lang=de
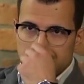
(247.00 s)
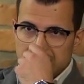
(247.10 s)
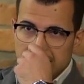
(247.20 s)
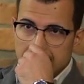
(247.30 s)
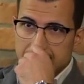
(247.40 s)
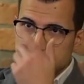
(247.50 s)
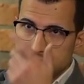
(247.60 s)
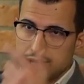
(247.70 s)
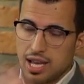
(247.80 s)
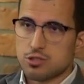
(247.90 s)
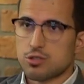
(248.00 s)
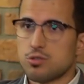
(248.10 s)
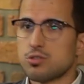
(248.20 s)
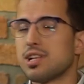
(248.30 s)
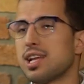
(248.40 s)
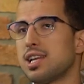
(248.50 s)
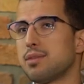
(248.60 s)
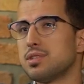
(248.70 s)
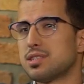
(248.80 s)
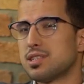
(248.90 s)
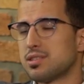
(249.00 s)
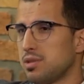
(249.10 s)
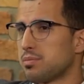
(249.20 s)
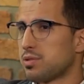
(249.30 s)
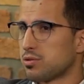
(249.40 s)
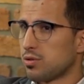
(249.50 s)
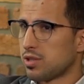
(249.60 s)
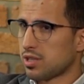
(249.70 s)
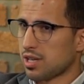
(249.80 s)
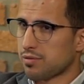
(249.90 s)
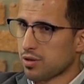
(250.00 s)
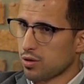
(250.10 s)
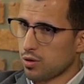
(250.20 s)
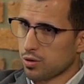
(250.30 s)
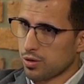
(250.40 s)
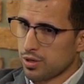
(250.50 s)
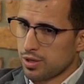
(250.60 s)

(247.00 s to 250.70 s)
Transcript: Vielleicht ein Schlüsselerlebnis, das mir persönlich einfach auch